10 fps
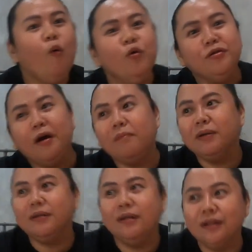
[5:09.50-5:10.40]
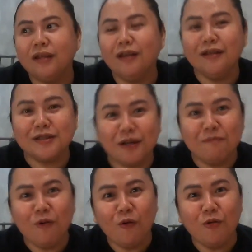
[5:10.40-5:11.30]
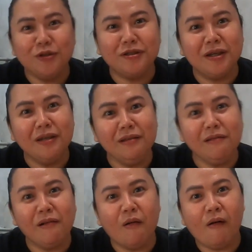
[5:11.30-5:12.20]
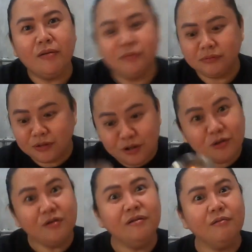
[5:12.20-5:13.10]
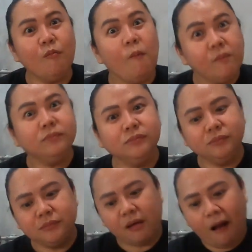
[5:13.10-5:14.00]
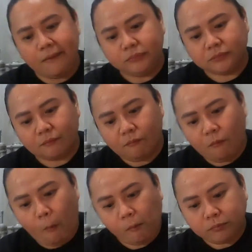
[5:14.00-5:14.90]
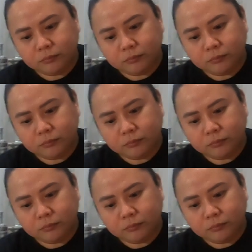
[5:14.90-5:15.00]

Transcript: Uy, dapat di na tayo nagsambo ko, oh, G. Nakaloka ka. Mura pa.